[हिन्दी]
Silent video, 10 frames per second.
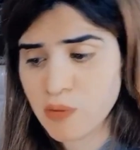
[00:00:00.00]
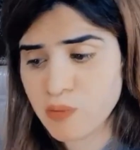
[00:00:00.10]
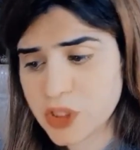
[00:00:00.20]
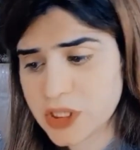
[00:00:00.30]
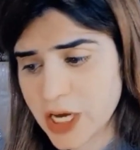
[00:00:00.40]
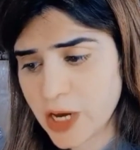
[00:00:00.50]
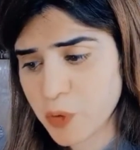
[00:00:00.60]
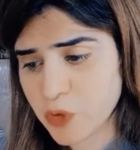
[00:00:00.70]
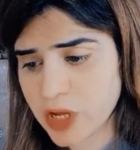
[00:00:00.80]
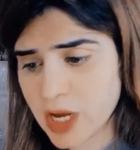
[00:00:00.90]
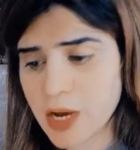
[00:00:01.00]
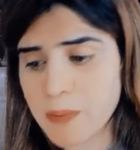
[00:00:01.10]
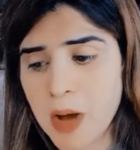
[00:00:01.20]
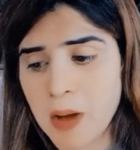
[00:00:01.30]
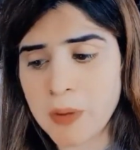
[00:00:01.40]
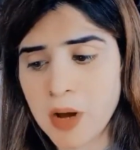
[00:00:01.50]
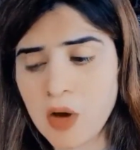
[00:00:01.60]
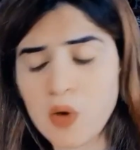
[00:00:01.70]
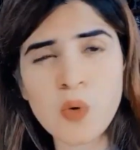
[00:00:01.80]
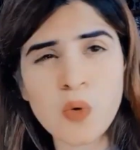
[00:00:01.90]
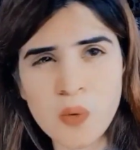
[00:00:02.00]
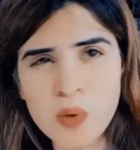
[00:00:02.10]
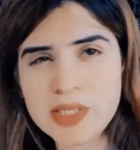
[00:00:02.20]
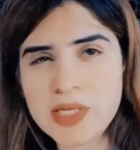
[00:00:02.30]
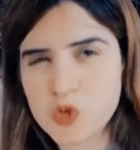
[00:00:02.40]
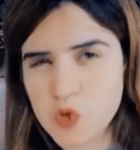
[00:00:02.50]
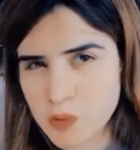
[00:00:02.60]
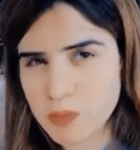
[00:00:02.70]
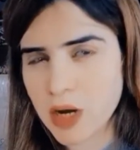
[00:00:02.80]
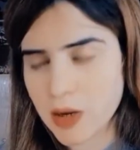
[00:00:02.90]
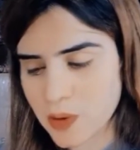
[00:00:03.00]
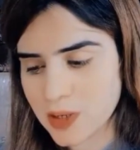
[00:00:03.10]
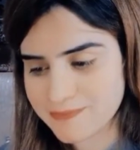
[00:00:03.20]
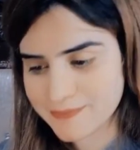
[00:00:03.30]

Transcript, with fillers: मुझसे ही पूछते हैं कि पापा हु इज जुम्मा गुल